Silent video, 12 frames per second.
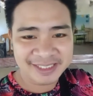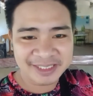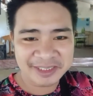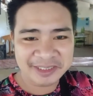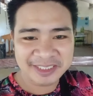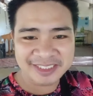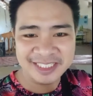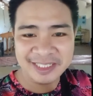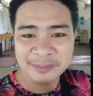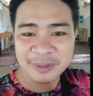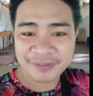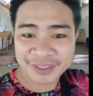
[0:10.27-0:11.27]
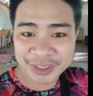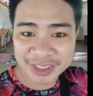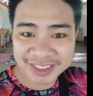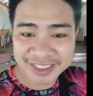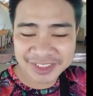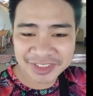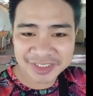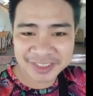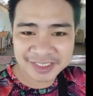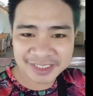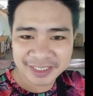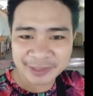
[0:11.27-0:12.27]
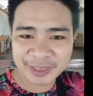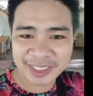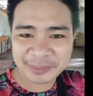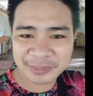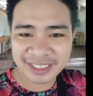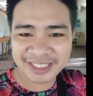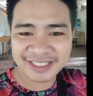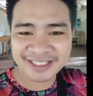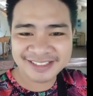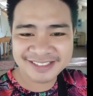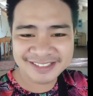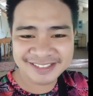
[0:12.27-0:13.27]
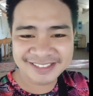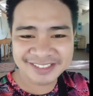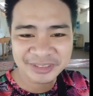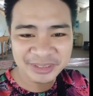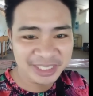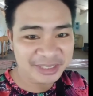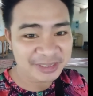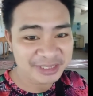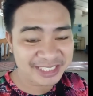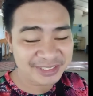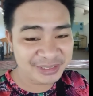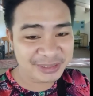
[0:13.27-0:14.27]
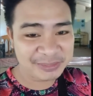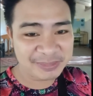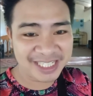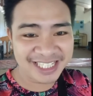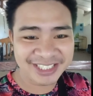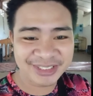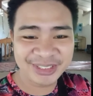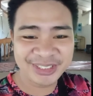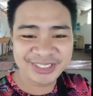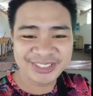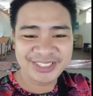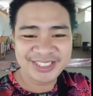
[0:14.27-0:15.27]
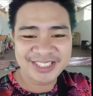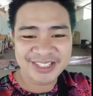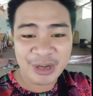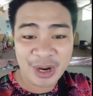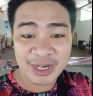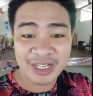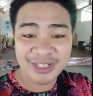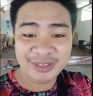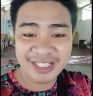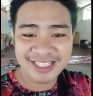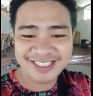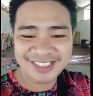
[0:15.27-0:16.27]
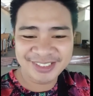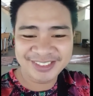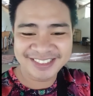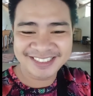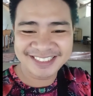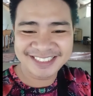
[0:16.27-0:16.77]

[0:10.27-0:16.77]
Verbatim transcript: no sa professional teacher required mi ana. So karon adto ko balik ko kuha na ko ang result.